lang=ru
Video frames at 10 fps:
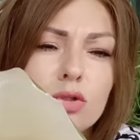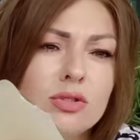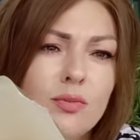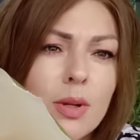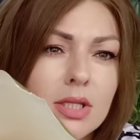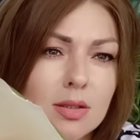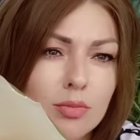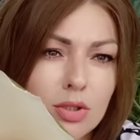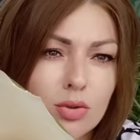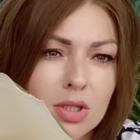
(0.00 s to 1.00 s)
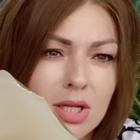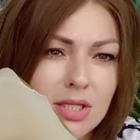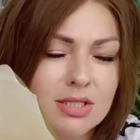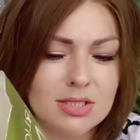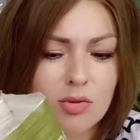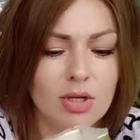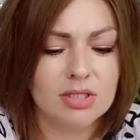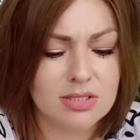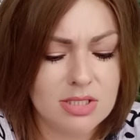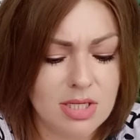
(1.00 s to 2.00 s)
Хоть в пакет бы ее клали, не знаю,
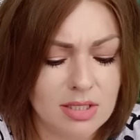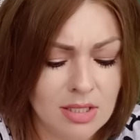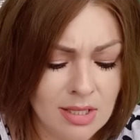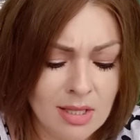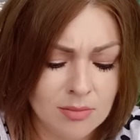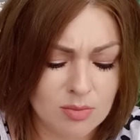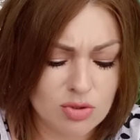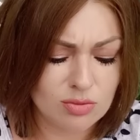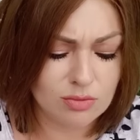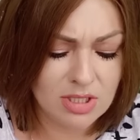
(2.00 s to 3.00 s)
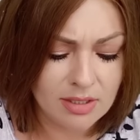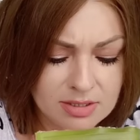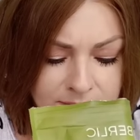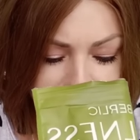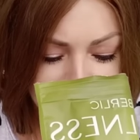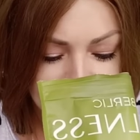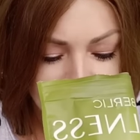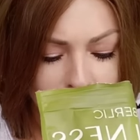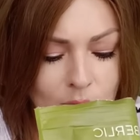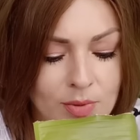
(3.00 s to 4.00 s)
как-то отдельно, потому что, ну, не айс.
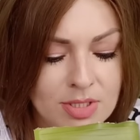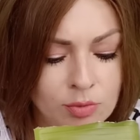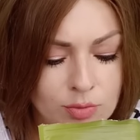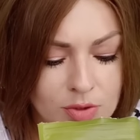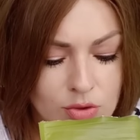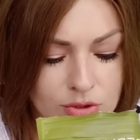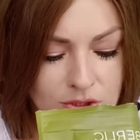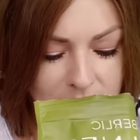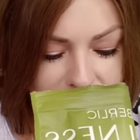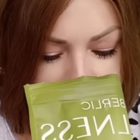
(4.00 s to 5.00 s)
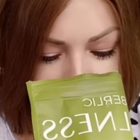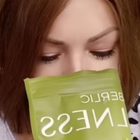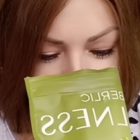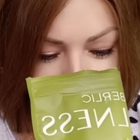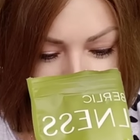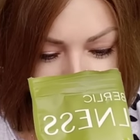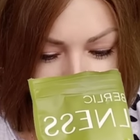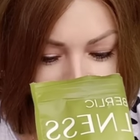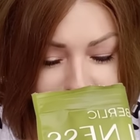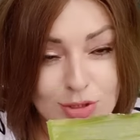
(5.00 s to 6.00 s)
Ой, по запаху мне уже очень нравится.
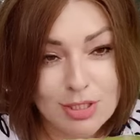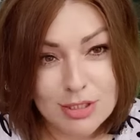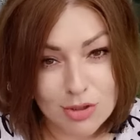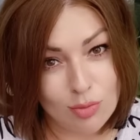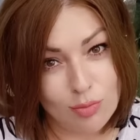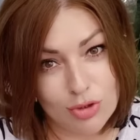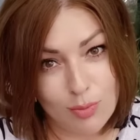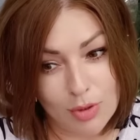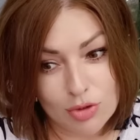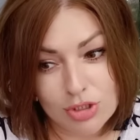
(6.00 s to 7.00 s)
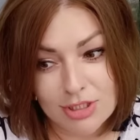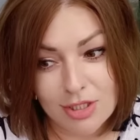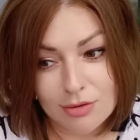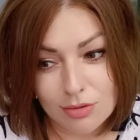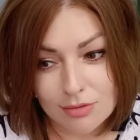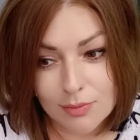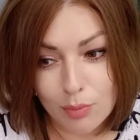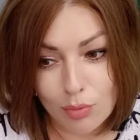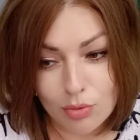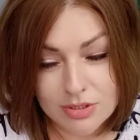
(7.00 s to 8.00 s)
Но знаете, на что больше похож Не на гороховый
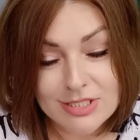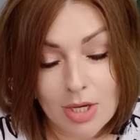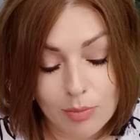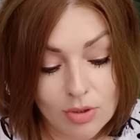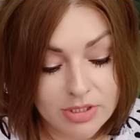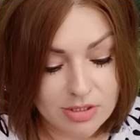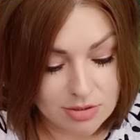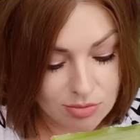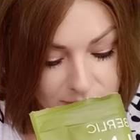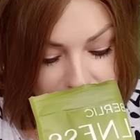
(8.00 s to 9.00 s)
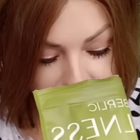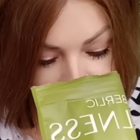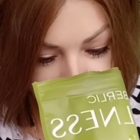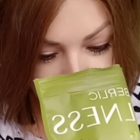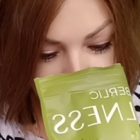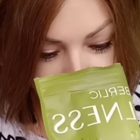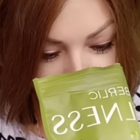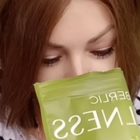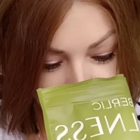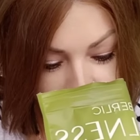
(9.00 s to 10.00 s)
по запаху, а на рассольник.
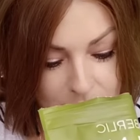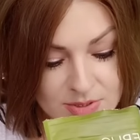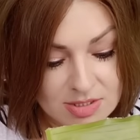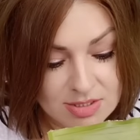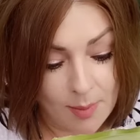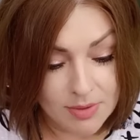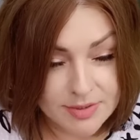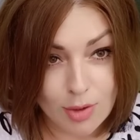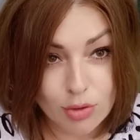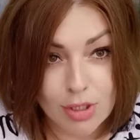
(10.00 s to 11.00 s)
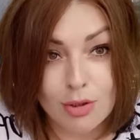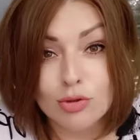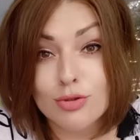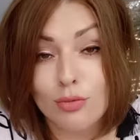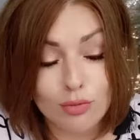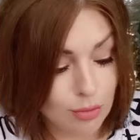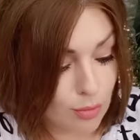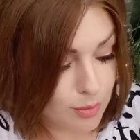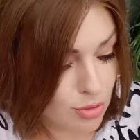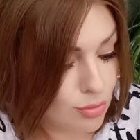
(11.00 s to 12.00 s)
Я прям запах соленых огурцов и
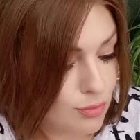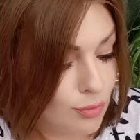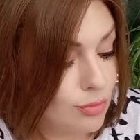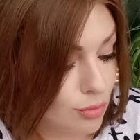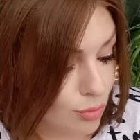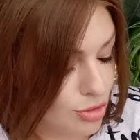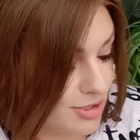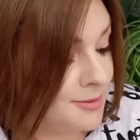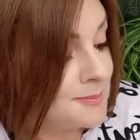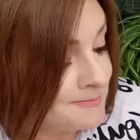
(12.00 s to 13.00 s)
укропа чувствую точно.